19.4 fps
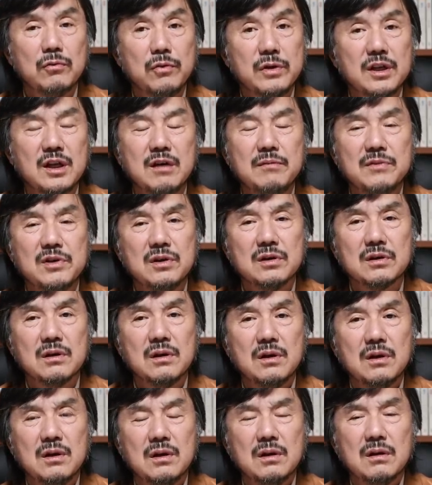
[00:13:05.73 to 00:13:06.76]
왜냐하면
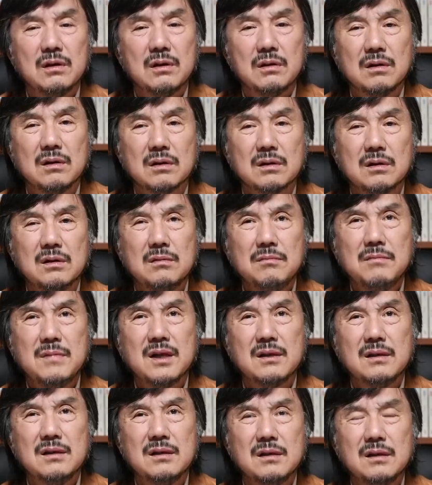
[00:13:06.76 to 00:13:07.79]
어, 그런
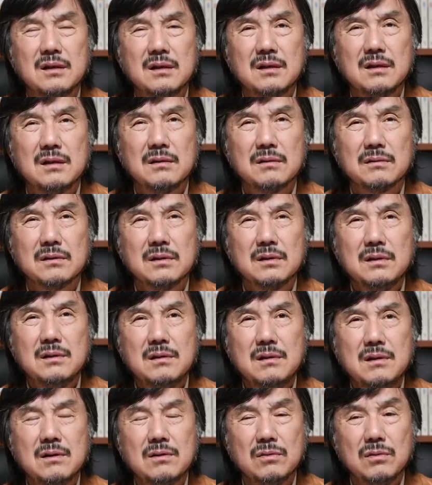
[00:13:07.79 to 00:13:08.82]
말을
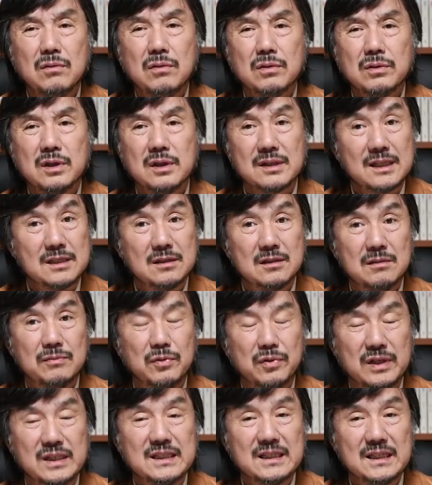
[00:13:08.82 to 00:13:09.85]
들으려고 이 사진을
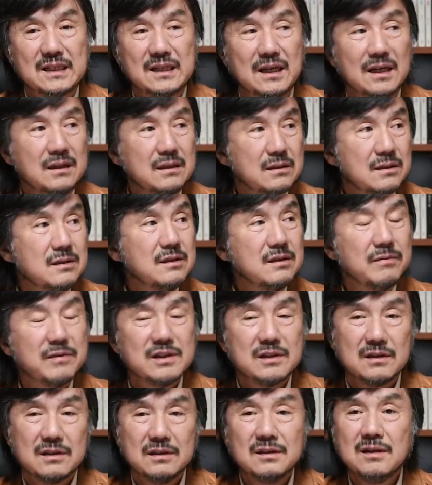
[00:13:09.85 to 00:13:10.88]
보내시니까 그런
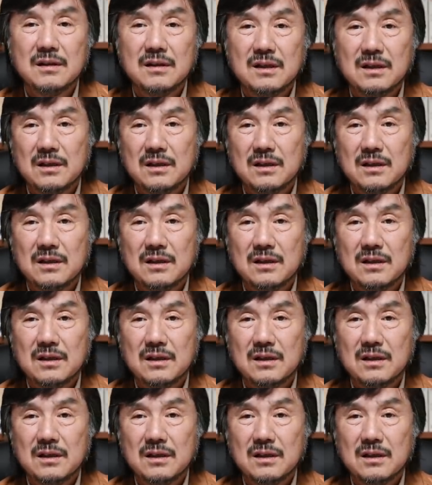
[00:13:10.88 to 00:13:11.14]
점에서는